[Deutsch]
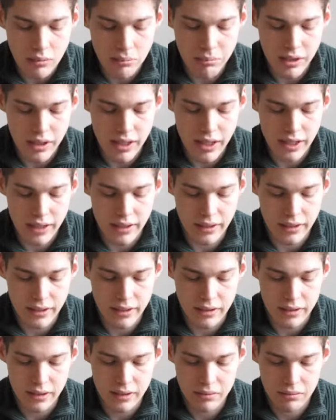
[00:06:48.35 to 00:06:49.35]
mal eine, äh,
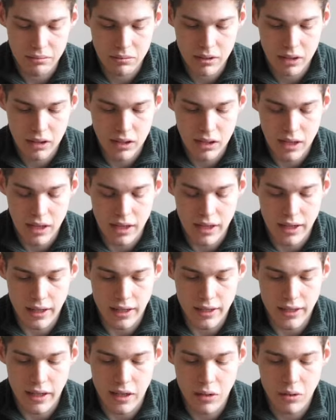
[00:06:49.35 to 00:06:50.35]
eine
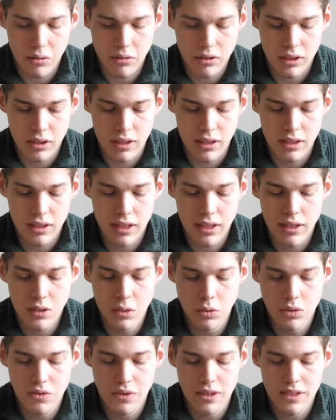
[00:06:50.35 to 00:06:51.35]
Erklärung. Äh, ein
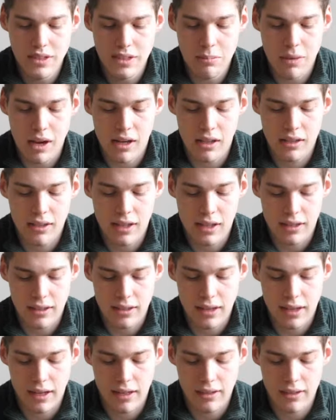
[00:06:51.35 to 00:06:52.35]
Jux will es sich machen,
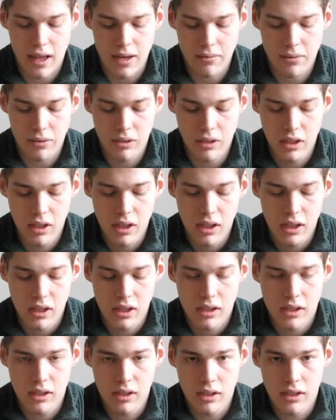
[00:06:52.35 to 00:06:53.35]
handelt davon.
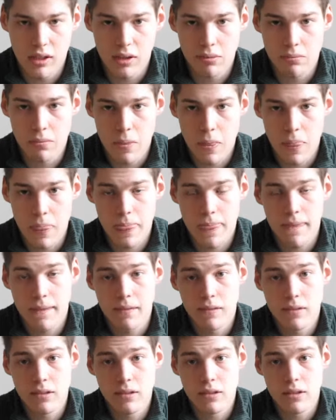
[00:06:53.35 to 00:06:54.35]
Ähm,
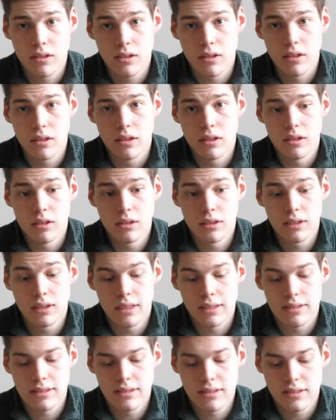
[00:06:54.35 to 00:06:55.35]
und
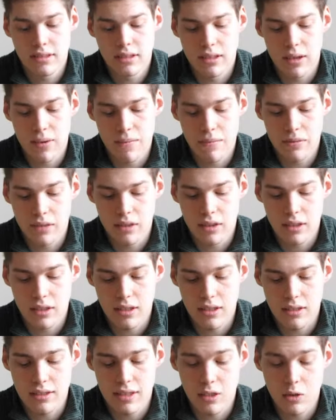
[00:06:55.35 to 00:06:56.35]
das, ähm,
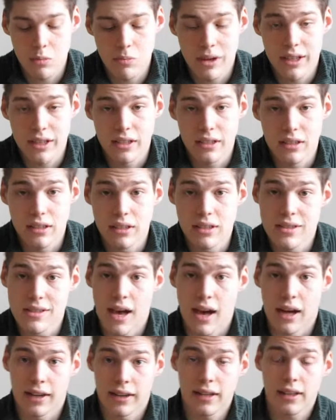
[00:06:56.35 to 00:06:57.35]
es geht um einen
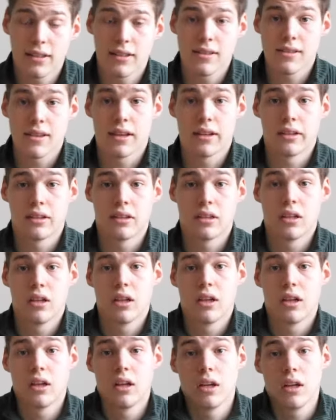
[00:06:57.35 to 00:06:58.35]
Zangler, das ist ein,
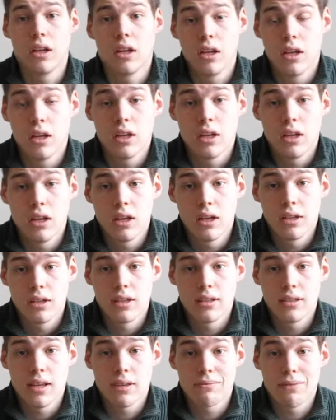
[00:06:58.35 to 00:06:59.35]

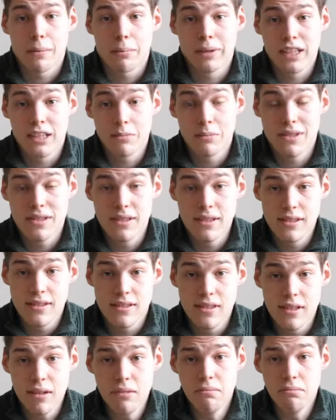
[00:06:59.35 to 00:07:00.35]
das ist ein
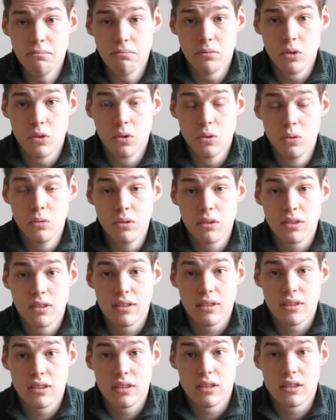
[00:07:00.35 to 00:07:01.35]
Fabriksbesitzer und,
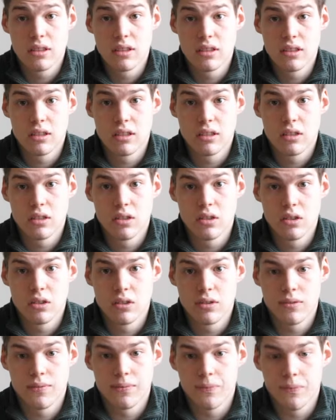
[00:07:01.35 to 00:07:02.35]
äh,
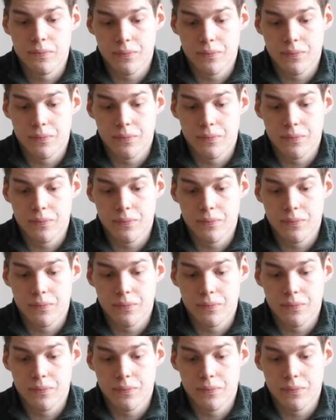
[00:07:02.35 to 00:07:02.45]
den,